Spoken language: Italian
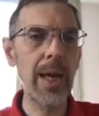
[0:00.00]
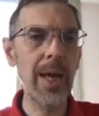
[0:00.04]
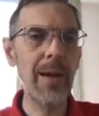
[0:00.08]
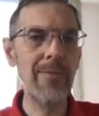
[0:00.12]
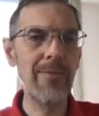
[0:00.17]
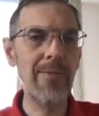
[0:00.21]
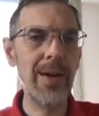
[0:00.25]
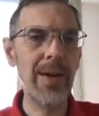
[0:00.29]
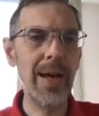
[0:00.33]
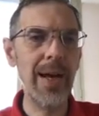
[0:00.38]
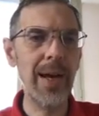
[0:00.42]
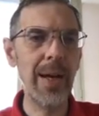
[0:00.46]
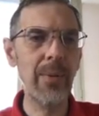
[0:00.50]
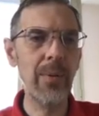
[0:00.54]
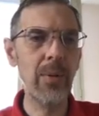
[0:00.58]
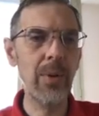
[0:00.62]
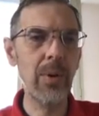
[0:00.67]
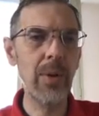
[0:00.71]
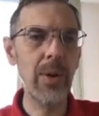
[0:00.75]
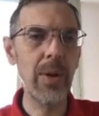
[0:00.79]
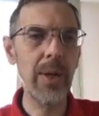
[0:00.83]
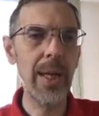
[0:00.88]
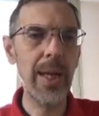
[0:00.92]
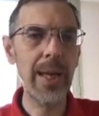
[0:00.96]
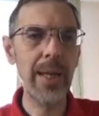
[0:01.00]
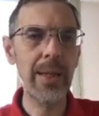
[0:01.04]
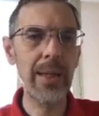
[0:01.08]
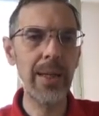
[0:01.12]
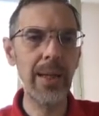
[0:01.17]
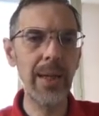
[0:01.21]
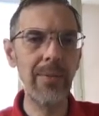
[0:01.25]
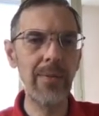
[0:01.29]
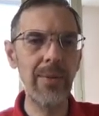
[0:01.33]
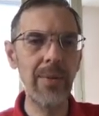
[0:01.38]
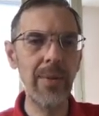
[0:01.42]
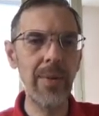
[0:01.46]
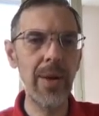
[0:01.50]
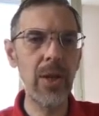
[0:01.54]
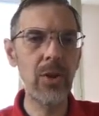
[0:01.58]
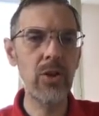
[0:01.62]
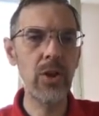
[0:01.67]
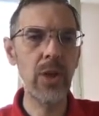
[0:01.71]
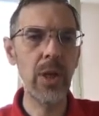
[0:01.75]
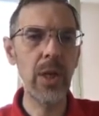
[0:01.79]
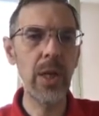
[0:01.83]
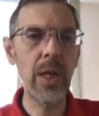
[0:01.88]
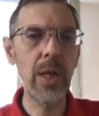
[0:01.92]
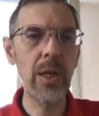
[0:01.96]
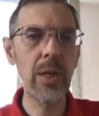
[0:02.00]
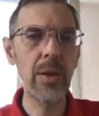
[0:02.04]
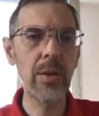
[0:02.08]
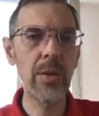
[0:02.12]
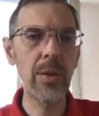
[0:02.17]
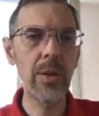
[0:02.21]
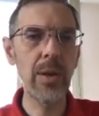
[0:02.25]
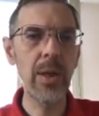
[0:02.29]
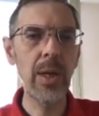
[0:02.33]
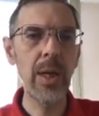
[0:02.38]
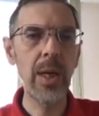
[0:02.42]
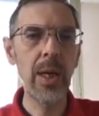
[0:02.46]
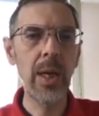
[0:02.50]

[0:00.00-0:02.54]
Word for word: a fare un collect averaging int